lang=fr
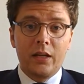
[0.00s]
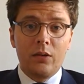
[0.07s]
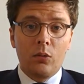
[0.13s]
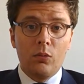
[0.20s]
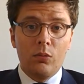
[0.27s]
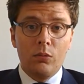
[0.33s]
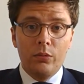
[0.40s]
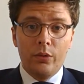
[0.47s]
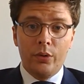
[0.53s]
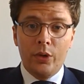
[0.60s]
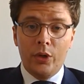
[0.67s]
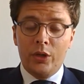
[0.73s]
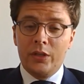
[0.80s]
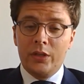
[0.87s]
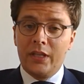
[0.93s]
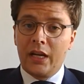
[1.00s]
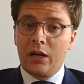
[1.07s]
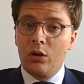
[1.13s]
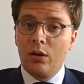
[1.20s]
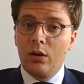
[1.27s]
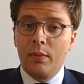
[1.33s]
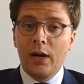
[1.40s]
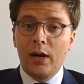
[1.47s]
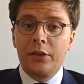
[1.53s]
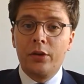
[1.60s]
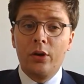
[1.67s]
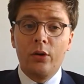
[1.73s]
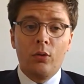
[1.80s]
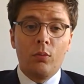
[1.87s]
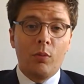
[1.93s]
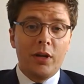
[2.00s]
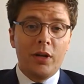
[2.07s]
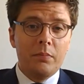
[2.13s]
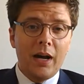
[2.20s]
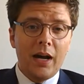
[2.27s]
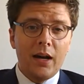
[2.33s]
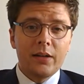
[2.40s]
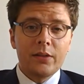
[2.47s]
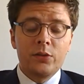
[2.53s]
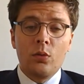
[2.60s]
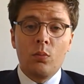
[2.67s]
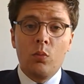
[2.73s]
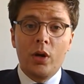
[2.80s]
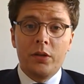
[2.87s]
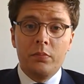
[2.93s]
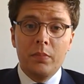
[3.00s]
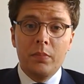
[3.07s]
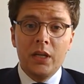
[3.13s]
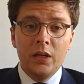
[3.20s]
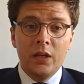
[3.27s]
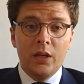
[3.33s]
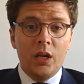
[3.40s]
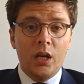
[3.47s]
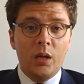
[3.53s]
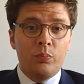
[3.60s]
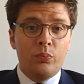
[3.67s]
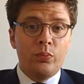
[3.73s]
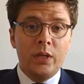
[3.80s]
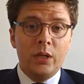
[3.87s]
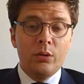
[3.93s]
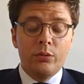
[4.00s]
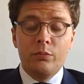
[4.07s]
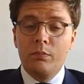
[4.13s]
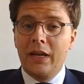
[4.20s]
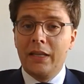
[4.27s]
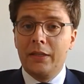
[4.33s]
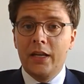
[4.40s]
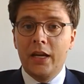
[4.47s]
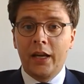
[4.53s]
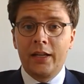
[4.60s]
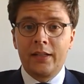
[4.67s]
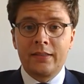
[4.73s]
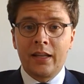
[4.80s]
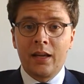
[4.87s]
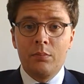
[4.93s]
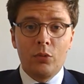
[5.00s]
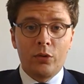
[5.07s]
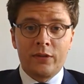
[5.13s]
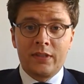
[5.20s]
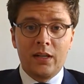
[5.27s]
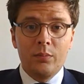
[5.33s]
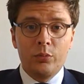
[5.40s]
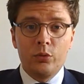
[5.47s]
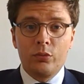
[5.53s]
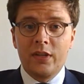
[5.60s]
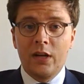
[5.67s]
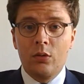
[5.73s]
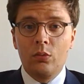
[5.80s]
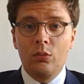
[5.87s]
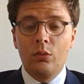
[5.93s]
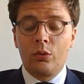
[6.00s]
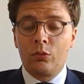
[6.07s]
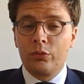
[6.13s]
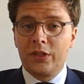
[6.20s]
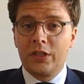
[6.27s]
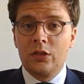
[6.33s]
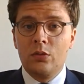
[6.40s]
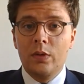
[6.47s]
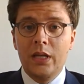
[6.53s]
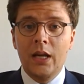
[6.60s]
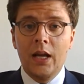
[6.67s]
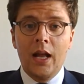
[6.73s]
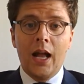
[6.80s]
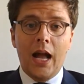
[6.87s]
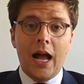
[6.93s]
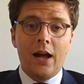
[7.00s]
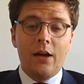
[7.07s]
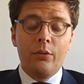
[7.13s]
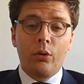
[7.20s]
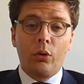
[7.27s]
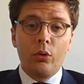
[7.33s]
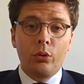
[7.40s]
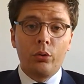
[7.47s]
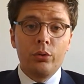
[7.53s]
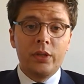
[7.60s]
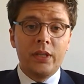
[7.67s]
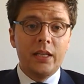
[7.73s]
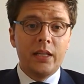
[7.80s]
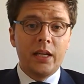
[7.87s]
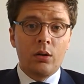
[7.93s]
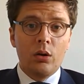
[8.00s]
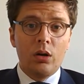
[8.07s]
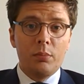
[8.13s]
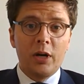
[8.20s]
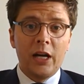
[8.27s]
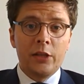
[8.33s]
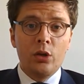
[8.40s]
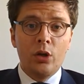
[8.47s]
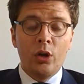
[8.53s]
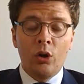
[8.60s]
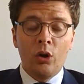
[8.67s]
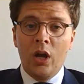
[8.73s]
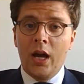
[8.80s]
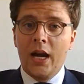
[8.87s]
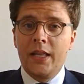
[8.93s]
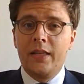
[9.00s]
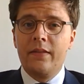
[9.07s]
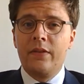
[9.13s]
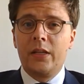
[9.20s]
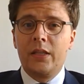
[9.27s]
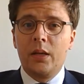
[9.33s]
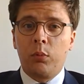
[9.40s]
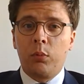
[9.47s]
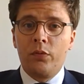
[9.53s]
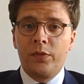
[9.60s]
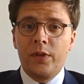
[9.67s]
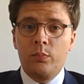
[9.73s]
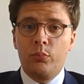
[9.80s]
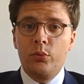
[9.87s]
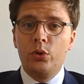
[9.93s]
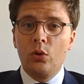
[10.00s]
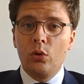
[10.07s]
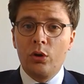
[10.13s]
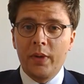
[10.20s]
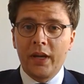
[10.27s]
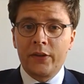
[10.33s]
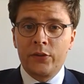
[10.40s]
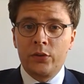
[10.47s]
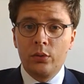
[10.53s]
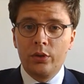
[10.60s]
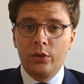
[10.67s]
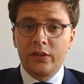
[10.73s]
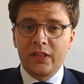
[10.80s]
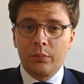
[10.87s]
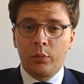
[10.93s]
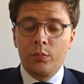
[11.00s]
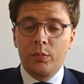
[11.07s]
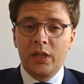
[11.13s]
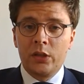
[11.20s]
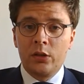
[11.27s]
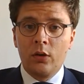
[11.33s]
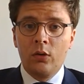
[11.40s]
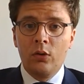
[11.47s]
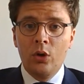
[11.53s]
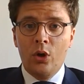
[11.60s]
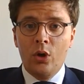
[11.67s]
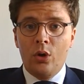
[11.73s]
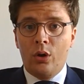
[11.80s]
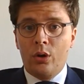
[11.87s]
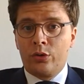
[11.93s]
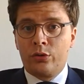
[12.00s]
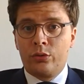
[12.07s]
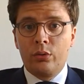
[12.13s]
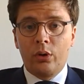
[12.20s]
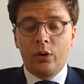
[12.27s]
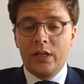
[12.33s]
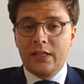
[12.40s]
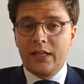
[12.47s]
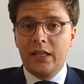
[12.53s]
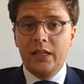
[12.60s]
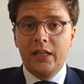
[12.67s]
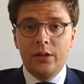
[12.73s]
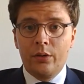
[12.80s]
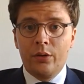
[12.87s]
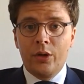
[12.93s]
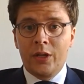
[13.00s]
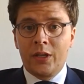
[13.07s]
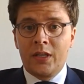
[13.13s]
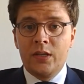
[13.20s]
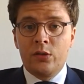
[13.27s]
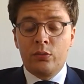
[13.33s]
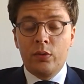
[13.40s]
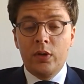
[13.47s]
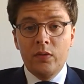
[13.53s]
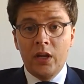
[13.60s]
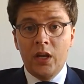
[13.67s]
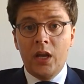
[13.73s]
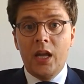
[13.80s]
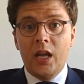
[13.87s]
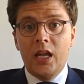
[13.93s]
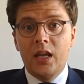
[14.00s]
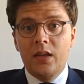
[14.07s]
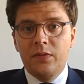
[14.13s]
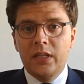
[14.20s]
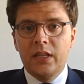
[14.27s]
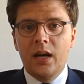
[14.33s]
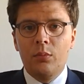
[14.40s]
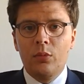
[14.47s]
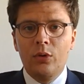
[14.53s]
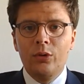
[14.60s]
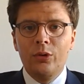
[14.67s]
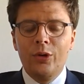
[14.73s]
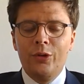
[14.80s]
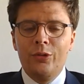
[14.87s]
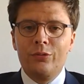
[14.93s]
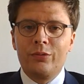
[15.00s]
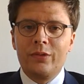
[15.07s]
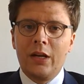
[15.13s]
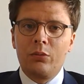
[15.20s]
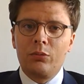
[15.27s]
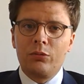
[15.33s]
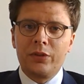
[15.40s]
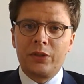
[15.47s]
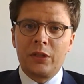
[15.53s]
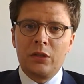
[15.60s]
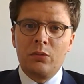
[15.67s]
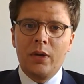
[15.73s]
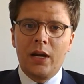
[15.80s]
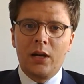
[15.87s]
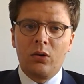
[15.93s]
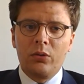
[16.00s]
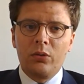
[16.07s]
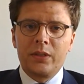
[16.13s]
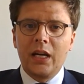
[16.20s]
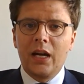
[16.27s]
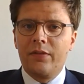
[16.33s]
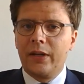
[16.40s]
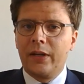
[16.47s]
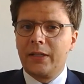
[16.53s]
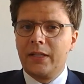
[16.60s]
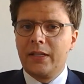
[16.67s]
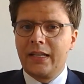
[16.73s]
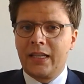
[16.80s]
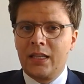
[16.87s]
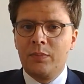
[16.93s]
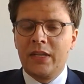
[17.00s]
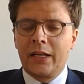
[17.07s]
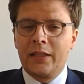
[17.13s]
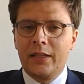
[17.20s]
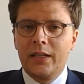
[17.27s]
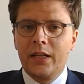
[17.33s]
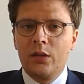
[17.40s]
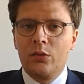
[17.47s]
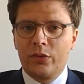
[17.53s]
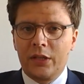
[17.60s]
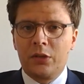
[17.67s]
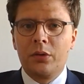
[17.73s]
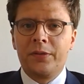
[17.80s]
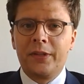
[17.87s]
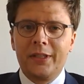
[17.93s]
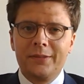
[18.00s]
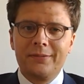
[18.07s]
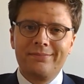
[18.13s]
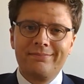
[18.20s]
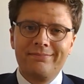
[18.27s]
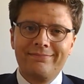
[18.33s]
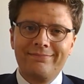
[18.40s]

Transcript: intégrons euh, des collaborateurs au mois de mars, au mois de mai, et puis de manière extrêmement simple, nous allons continuer à recruter des collaborateurs avec des profils plutôt commerciaux dans un premier temps sur les années qui suivent. Et évidemment, nous allons continuer à grandir avec des équipes techniques et nous étoffer.